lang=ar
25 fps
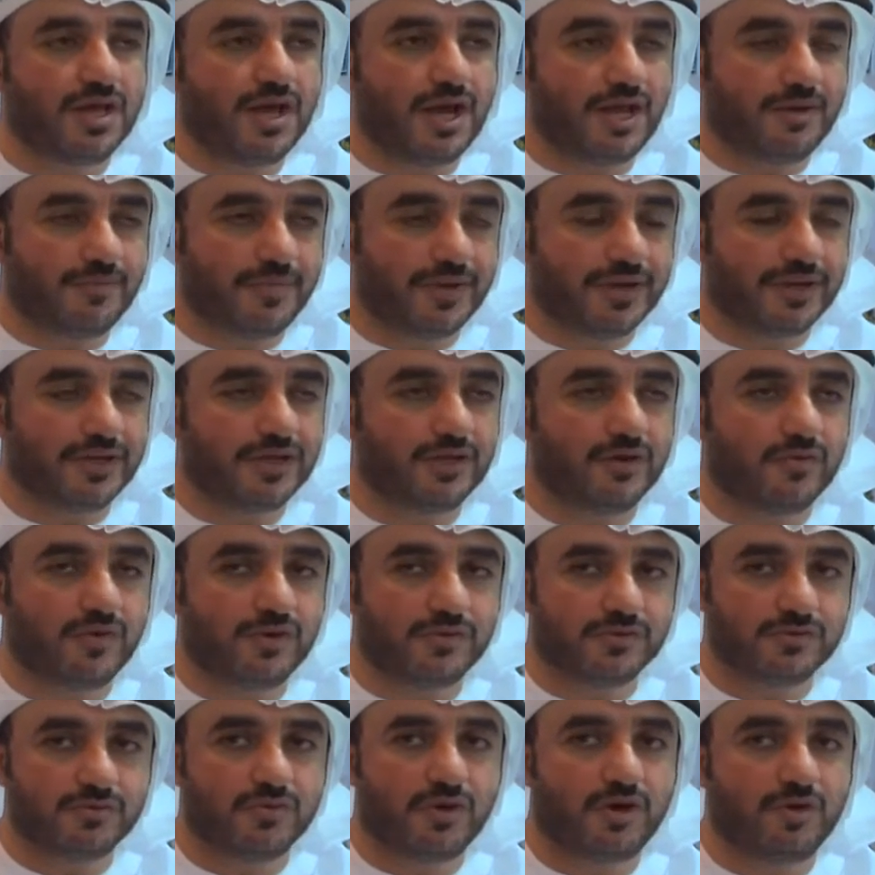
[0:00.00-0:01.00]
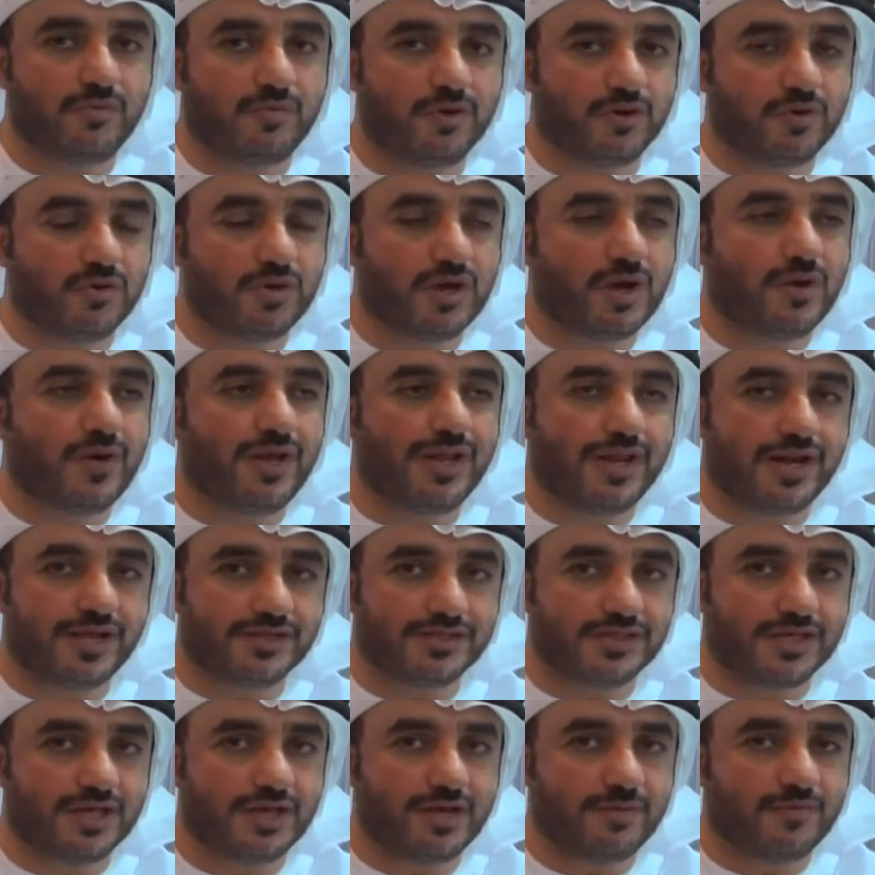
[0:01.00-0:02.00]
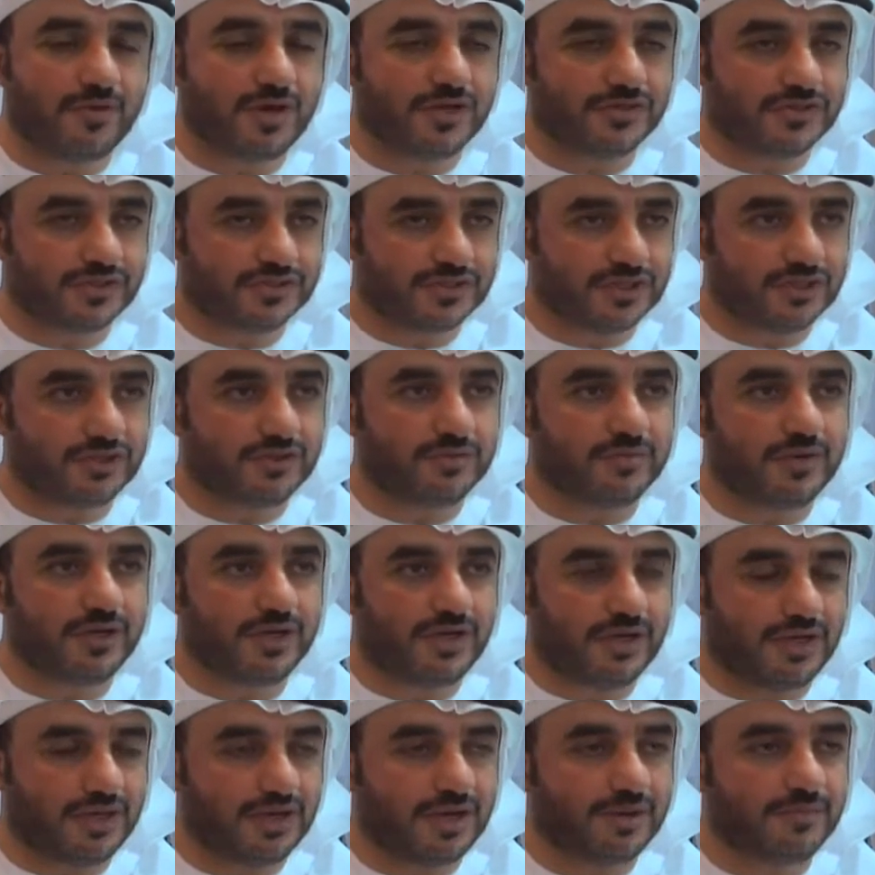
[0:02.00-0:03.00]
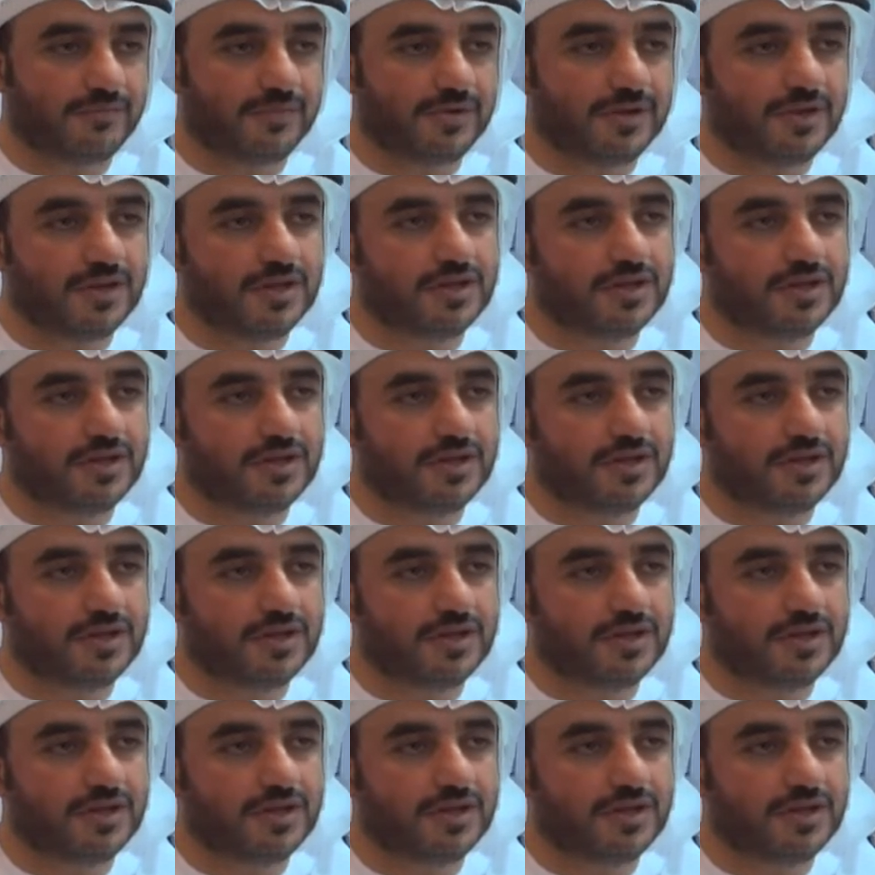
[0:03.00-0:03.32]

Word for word: المرئية والمسموعة والمقروءة وعلى رأسها مؤسسة دبي للإعلام